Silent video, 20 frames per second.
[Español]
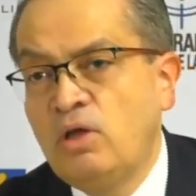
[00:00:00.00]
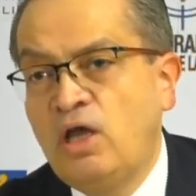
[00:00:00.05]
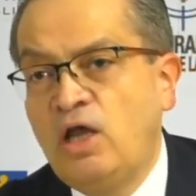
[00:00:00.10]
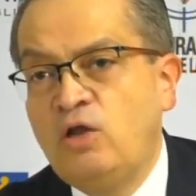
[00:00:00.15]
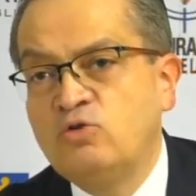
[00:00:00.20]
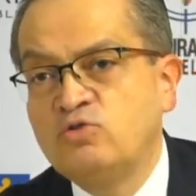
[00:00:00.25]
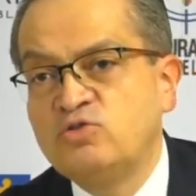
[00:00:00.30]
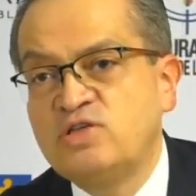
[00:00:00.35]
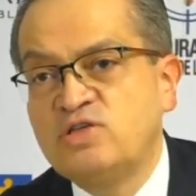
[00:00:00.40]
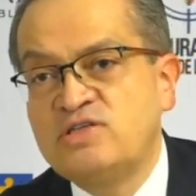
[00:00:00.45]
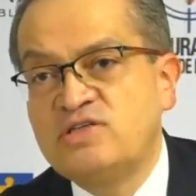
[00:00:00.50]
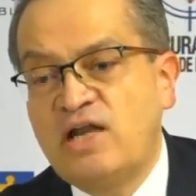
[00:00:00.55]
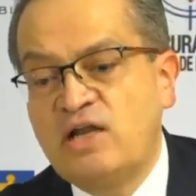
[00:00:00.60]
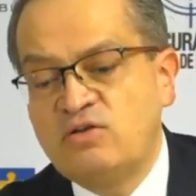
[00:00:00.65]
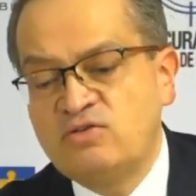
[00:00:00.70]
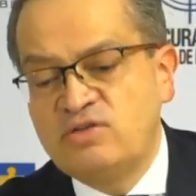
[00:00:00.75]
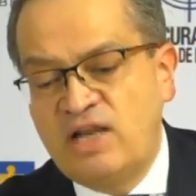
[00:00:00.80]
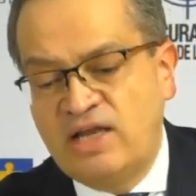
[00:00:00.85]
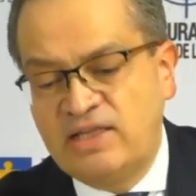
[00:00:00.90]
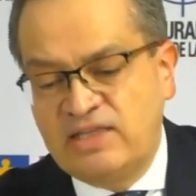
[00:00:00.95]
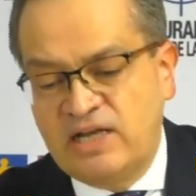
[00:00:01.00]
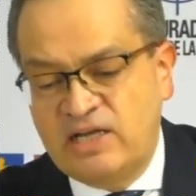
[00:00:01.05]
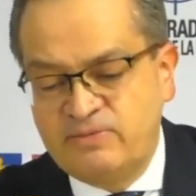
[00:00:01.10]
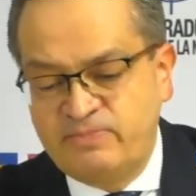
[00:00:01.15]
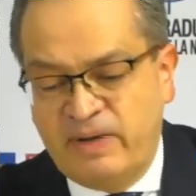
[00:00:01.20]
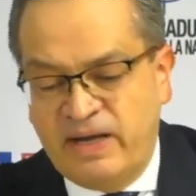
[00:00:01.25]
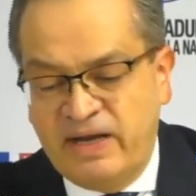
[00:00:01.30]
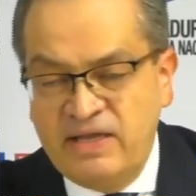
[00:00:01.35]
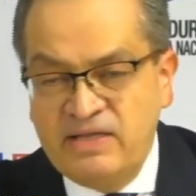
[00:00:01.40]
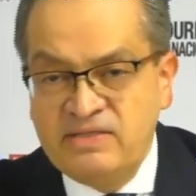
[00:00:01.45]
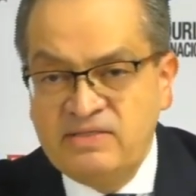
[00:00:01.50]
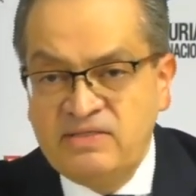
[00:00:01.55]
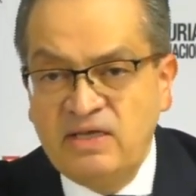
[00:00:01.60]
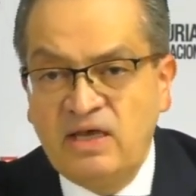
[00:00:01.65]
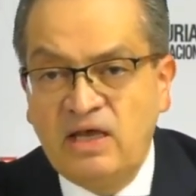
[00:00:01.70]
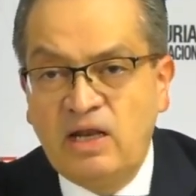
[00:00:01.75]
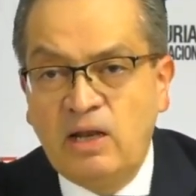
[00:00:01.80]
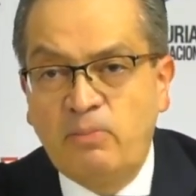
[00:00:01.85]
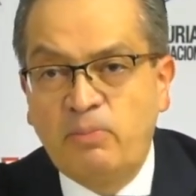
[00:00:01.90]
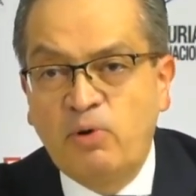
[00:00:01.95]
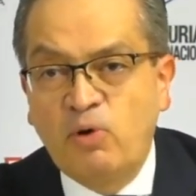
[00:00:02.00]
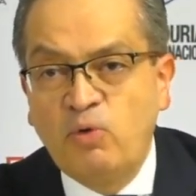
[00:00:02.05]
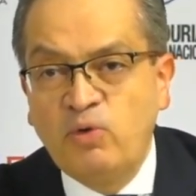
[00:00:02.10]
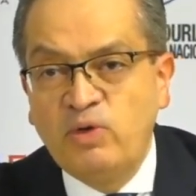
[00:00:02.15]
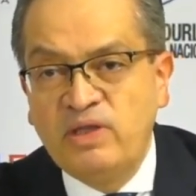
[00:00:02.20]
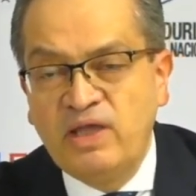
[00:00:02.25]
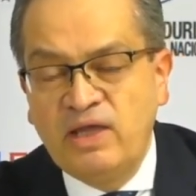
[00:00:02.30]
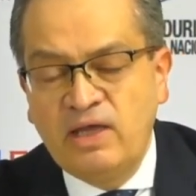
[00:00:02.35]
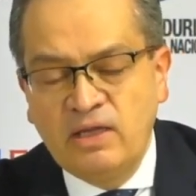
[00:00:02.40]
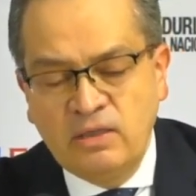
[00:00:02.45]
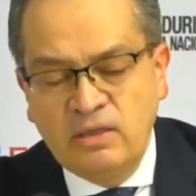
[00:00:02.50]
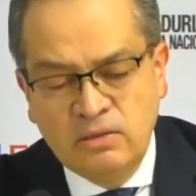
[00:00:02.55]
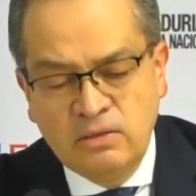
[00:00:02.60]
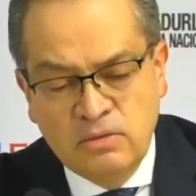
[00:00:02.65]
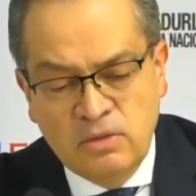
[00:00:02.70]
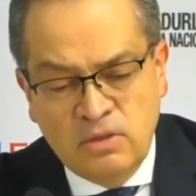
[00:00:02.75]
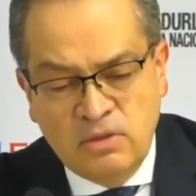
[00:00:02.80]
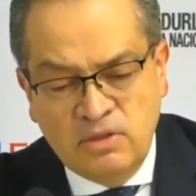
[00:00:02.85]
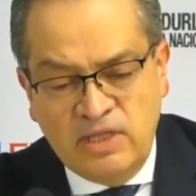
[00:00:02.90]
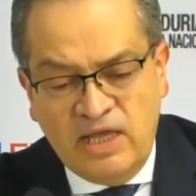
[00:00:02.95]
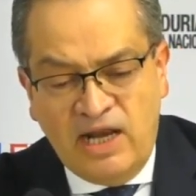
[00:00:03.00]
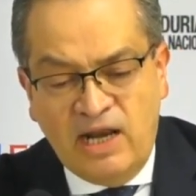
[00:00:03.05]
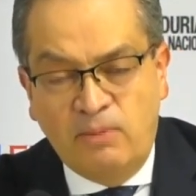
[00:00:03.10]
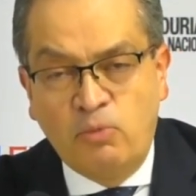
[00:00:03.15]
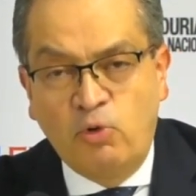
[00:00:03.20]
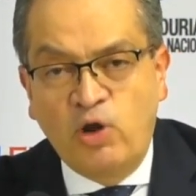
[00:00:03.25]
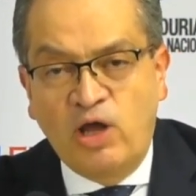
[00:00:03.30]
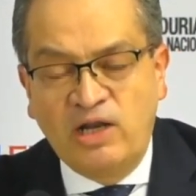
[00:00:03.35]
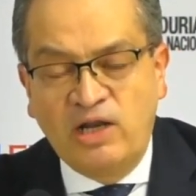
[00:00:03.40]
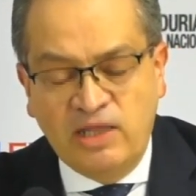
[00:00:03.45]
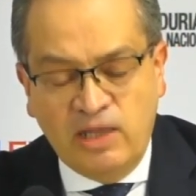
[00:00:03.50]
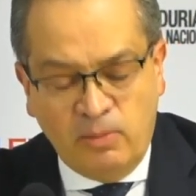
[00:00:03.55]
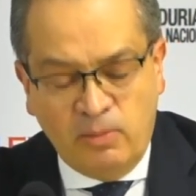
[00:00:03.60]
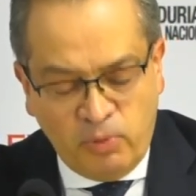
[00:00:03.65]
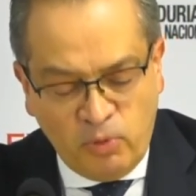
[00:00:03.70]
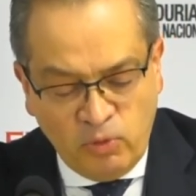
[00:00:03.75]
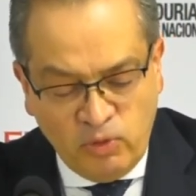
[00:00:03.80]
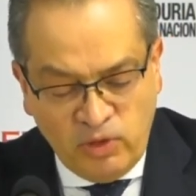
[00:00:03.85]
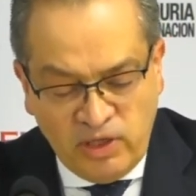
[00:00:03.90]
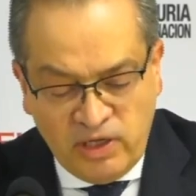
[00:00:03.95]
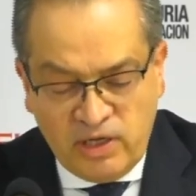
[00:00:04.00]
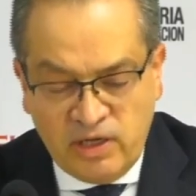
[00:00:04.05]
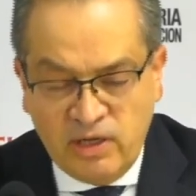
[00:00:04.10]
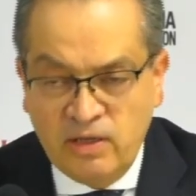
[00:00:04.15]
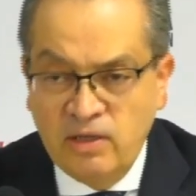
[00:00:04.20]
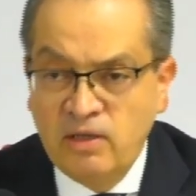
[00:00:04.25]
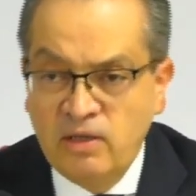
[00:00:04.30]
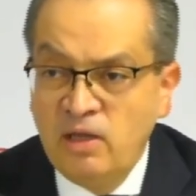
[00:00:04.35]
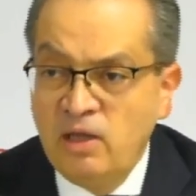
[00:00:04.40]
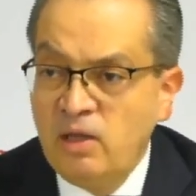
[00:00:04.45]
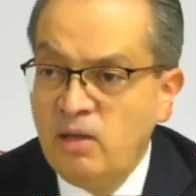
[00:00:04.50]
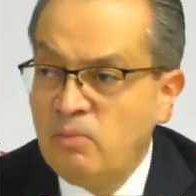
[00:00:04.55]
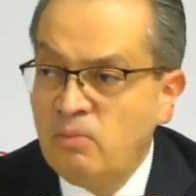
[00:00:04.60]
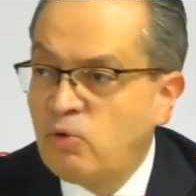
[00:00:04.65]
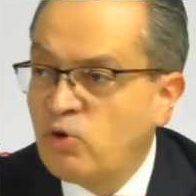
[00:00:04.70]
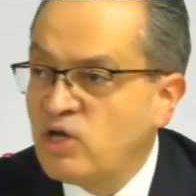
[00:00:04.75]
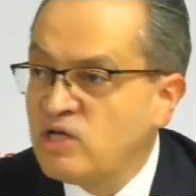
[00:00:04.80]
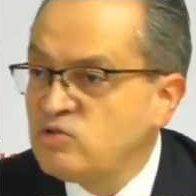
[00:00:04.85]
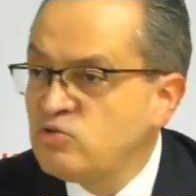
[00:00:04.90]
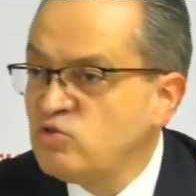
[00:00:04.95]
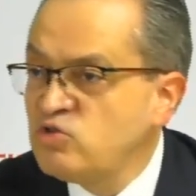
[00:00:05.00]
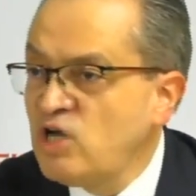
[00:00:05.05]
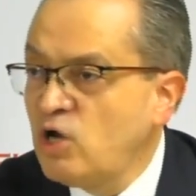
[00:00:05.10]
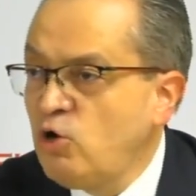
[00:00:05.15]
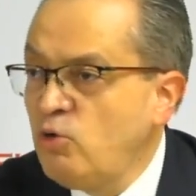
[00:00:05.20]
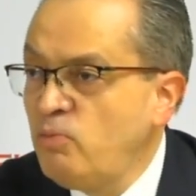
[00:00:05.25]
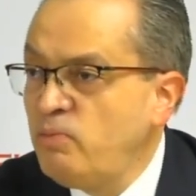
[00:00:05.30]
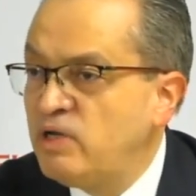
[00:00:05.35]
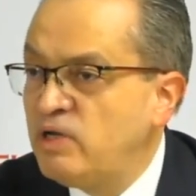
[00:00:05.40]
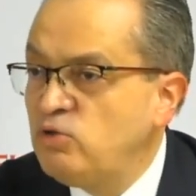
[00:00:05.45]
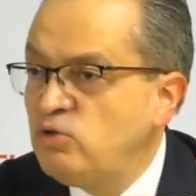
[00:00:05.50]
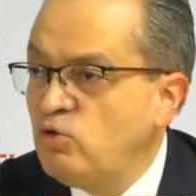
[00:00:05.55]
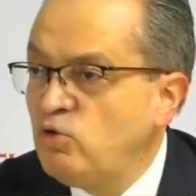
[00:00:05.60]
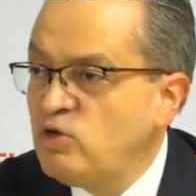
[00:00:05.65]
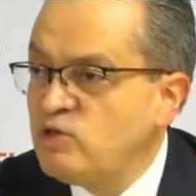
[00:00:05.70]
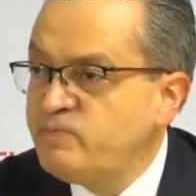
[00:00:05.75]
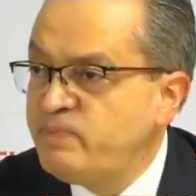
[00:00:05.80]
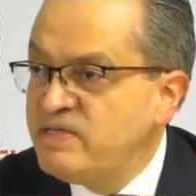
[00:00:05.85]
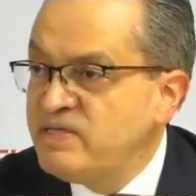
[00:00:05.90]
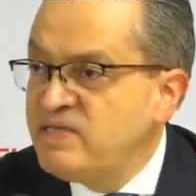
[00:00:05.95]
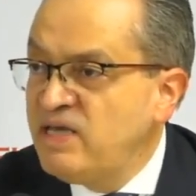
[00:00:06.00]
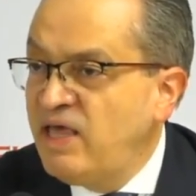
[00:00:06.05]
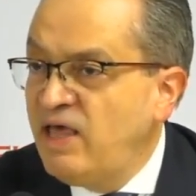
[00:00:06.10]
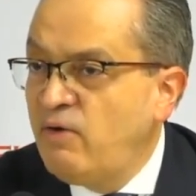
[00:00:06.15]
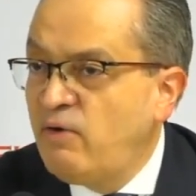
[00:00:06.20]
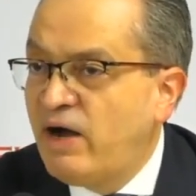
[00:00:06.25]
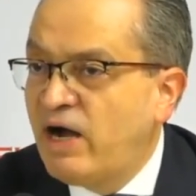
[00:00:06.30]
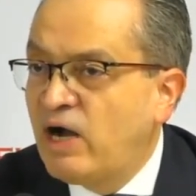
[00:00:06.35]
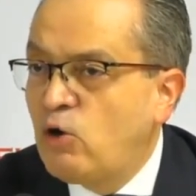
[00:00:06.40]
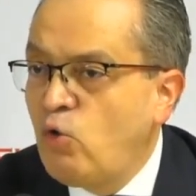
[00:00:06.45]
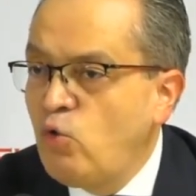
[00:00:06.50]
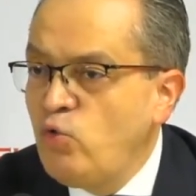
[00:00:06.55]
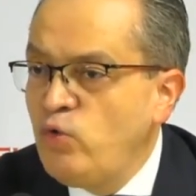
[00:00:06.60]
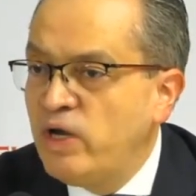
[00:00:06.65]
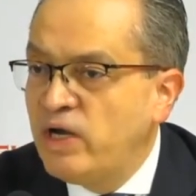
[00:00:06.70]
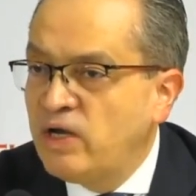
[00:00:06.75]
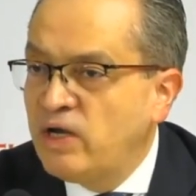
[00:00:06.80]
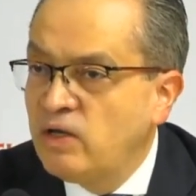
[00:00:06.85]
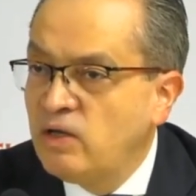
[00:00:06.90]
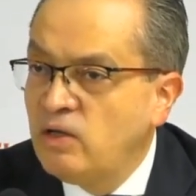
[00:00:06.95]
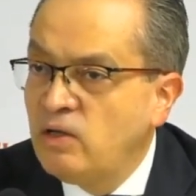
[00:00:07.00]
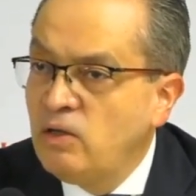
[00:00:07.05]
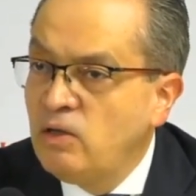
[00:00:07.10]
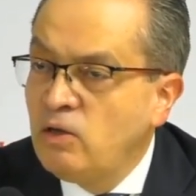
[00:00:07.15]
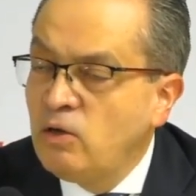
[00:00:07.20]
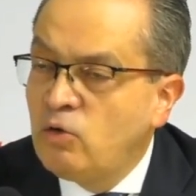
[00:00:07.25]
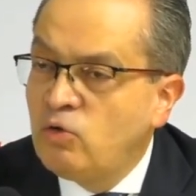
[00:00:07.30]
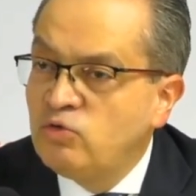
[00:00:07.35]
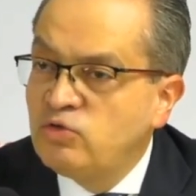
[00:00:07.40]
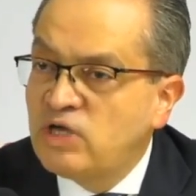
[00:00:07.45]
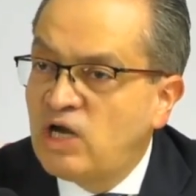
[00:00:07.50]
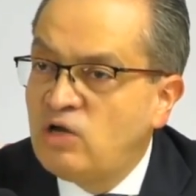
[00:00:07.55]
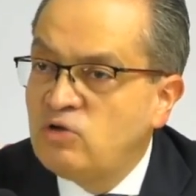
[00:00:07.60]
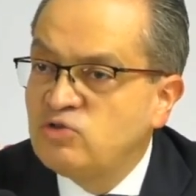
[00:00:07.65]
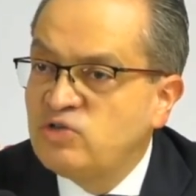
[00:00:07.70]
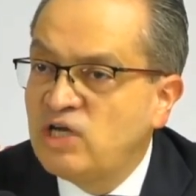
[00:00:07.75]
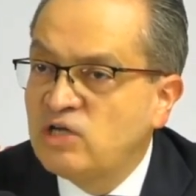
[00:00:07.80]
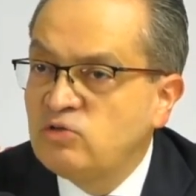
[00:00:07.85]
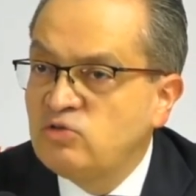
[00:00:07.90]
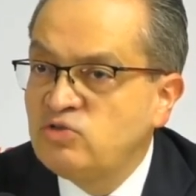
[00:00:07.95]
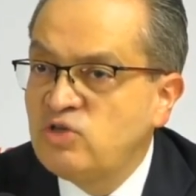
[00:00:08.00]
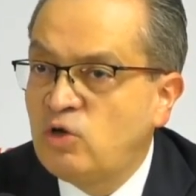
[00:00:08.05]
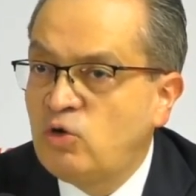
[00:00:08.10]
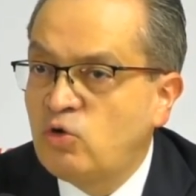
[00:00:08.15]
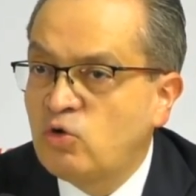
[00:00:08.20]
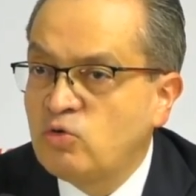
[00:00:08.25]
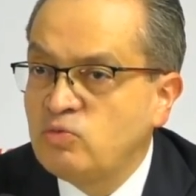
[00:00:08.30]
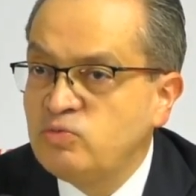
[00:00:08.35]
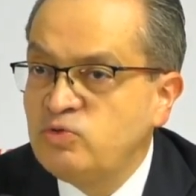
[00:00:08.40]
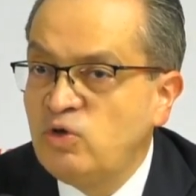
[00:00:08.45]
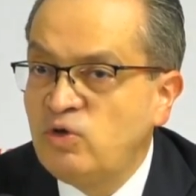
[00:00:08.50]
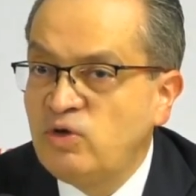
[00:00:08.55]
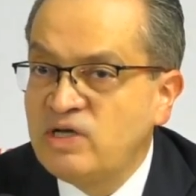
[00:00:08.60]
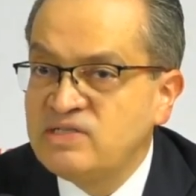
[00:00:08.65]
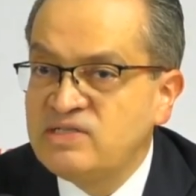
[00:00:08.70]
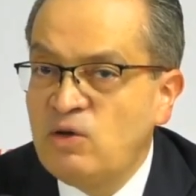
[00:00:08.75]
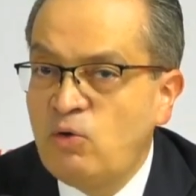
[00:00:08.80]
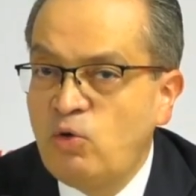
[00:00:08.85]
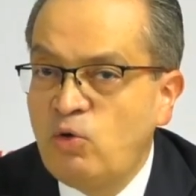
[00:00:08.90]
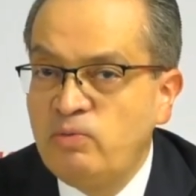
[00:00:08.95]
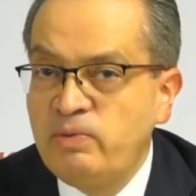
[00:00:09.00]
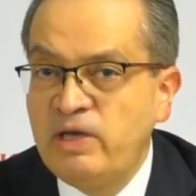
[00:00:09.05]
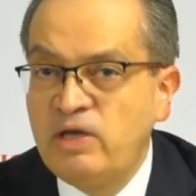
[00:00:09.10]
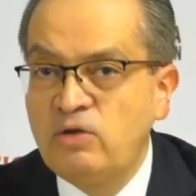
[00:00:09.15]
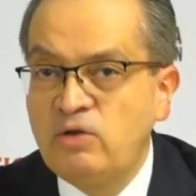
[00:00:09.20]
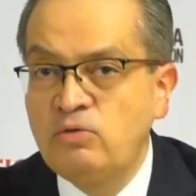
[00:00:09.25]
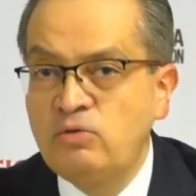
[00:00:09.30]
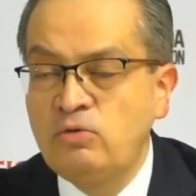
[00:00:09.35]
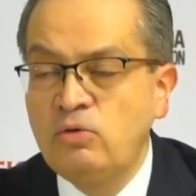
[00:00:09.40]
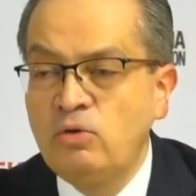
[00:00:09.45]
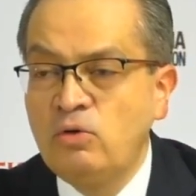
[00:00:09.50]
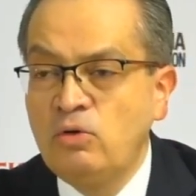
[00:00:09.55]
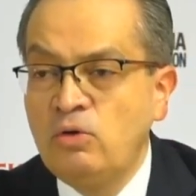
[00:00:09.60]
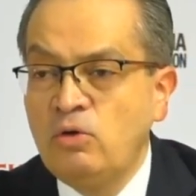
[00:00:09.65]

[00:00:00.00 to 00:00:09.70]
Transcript: en los escenarios de la transparencia, de la probidad, de la moralidad pública. Porque esto se ha convertido en una especie de vacuna contra los actos de corrupción que se volvieron